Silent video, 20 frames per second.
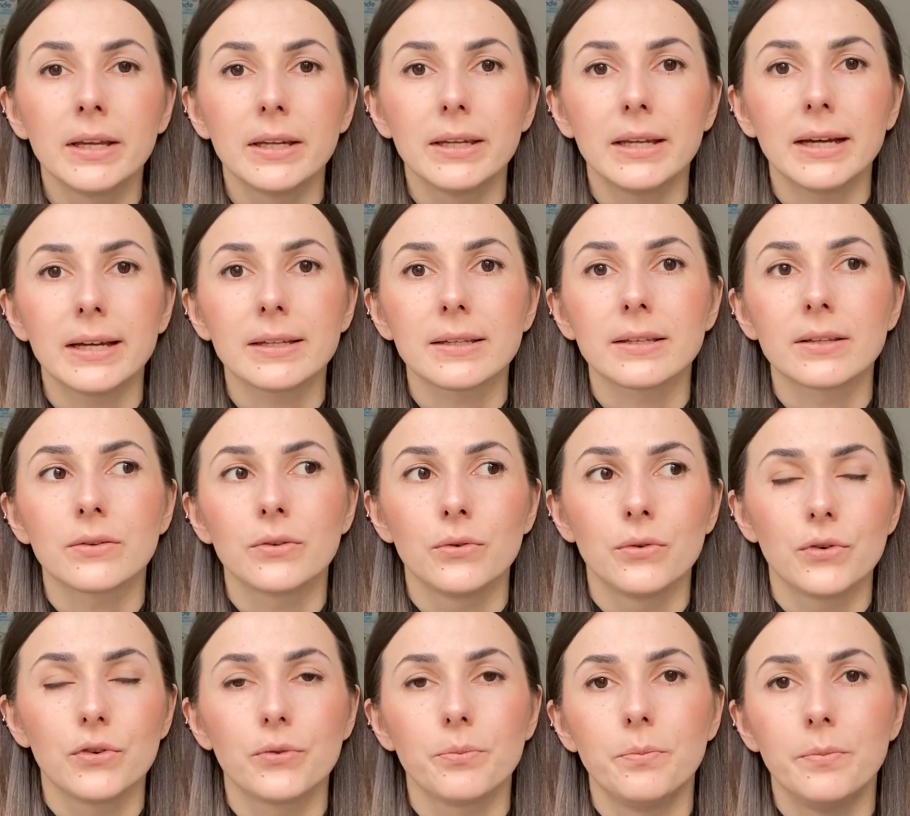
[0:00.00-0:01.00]
das
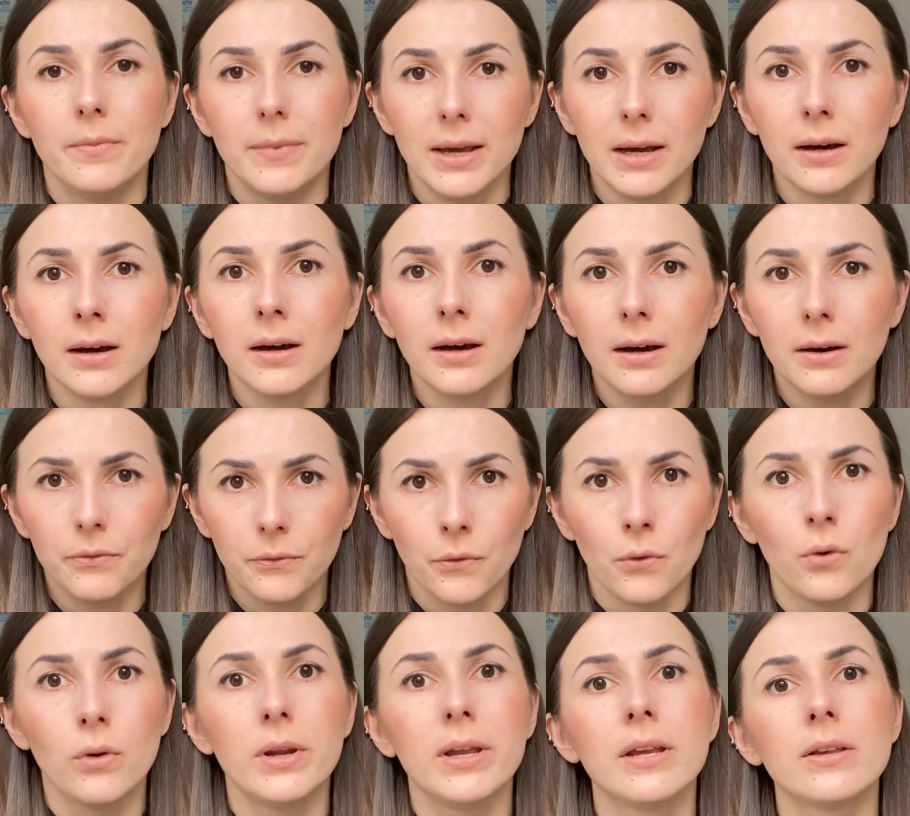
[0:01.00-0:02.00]
durch mehrere
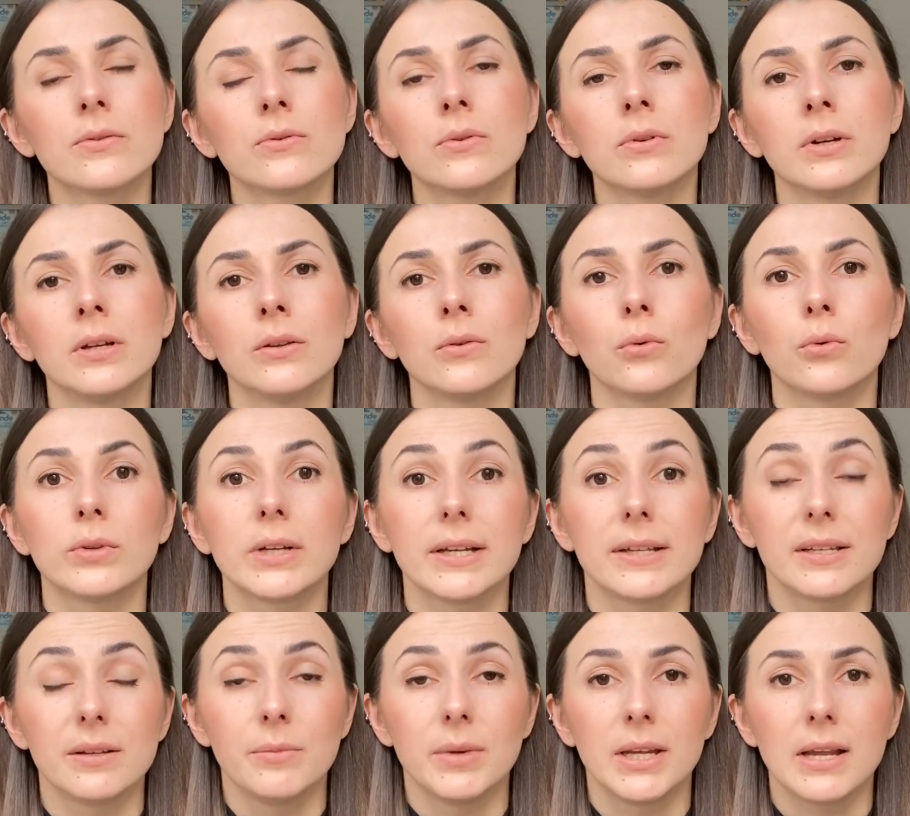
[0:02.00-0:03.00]
Vorlesungen oder
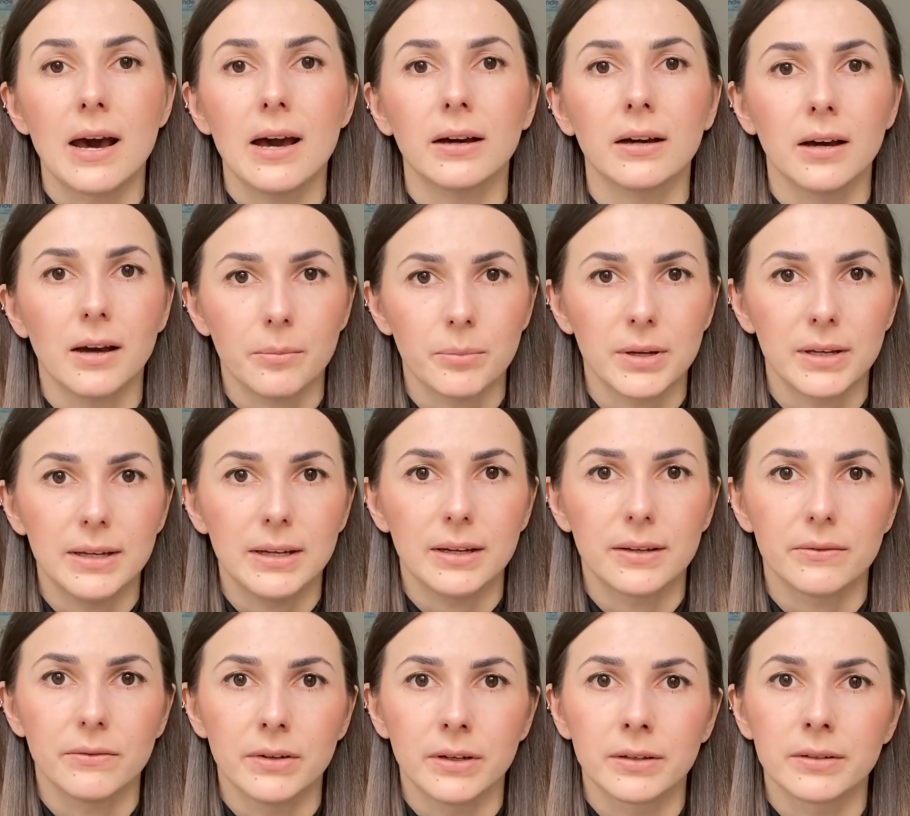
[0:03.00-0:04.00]
Seminare
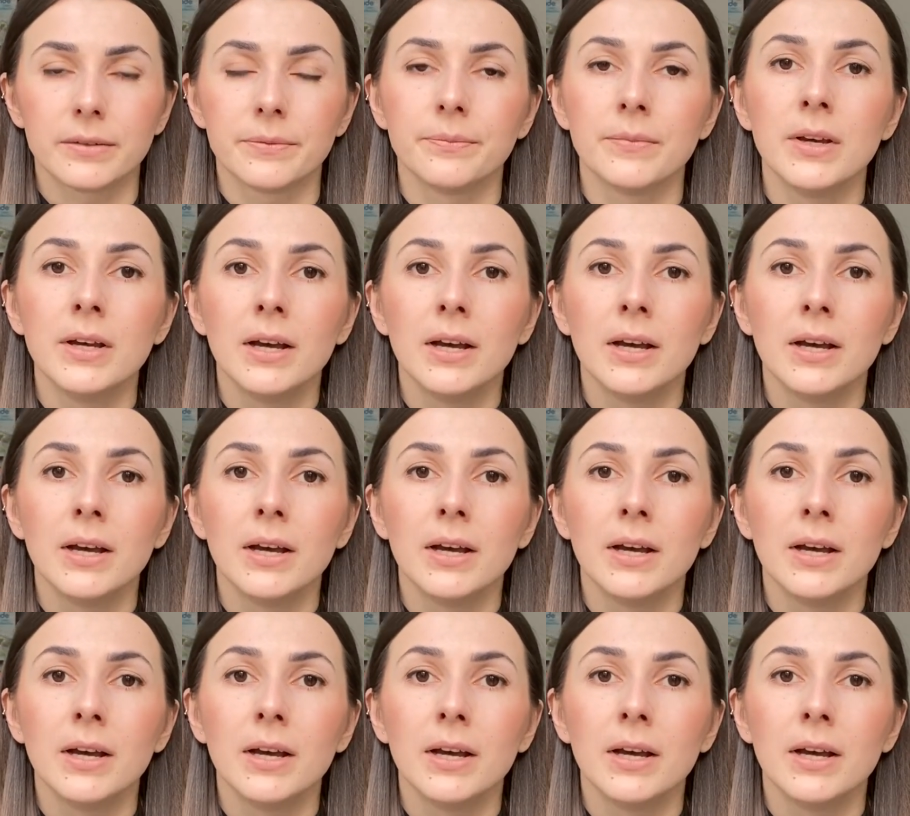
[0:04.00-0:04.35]
abgedeckt wird.